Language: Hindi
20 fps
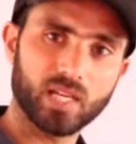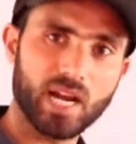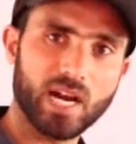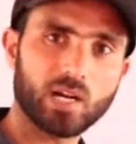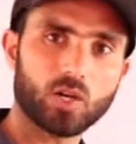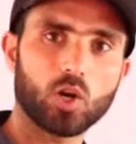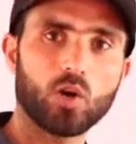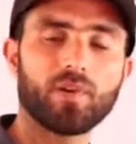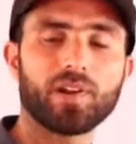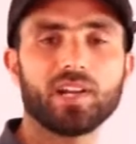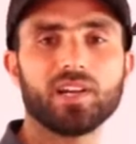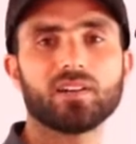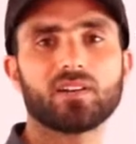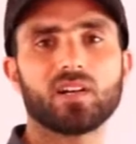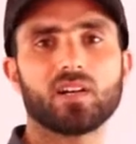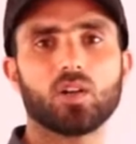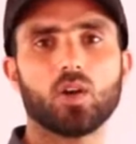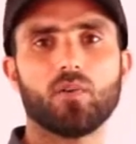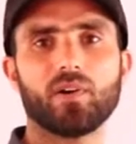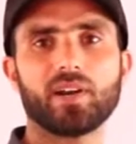एट लोअर
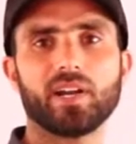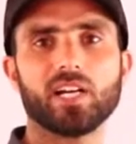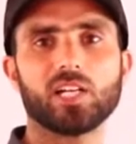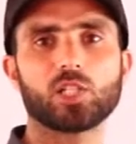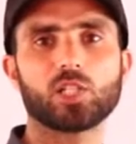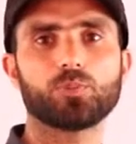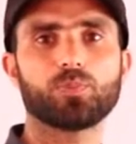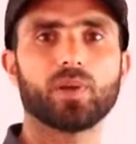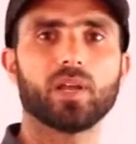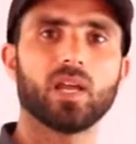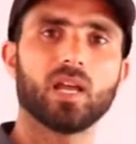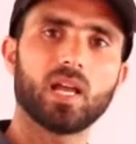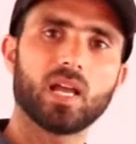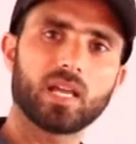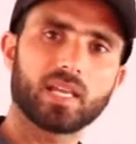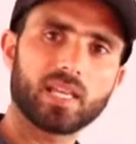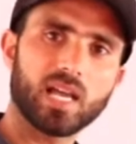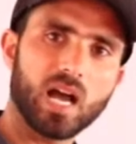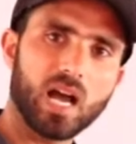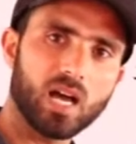लोअर रेट्स पे
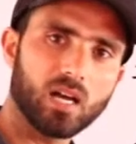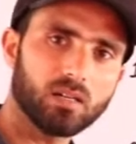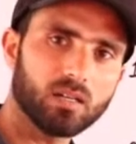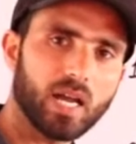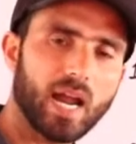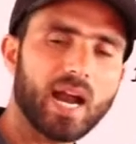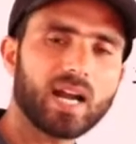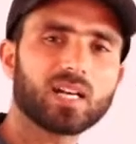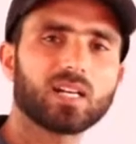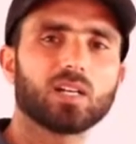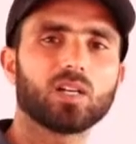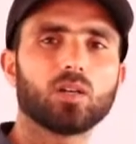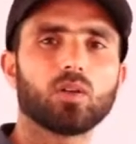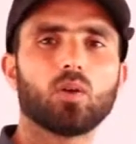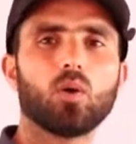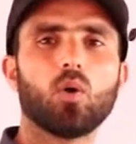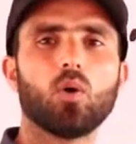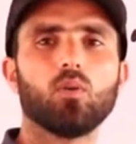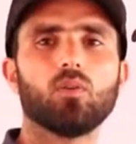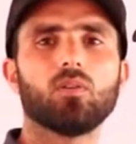या एट
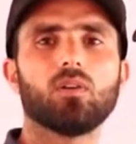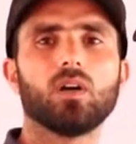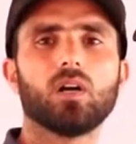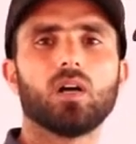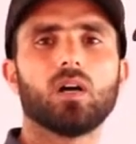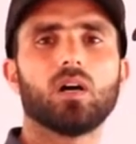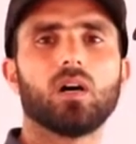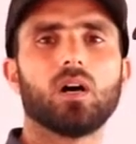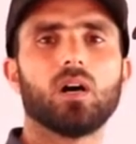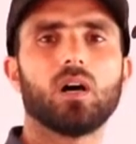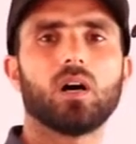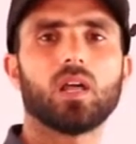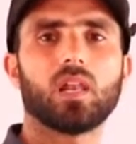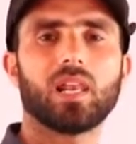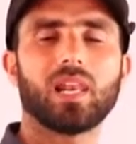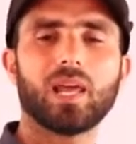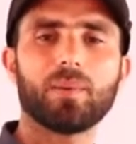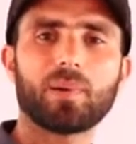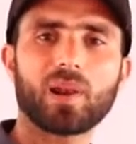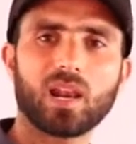लो
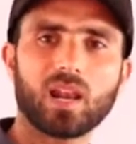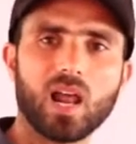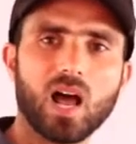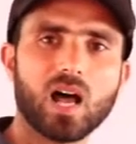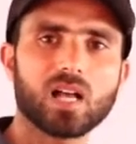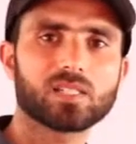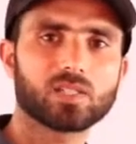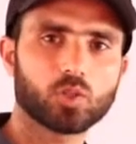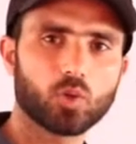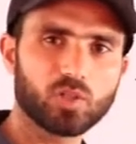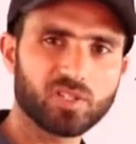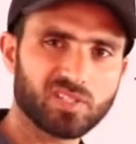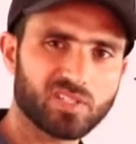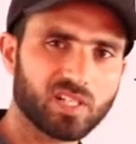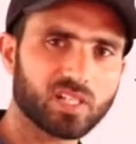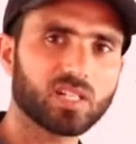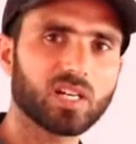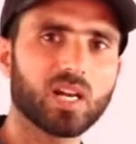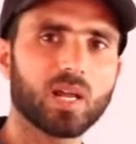लेबर लॉज जो स्ट्रिक्ट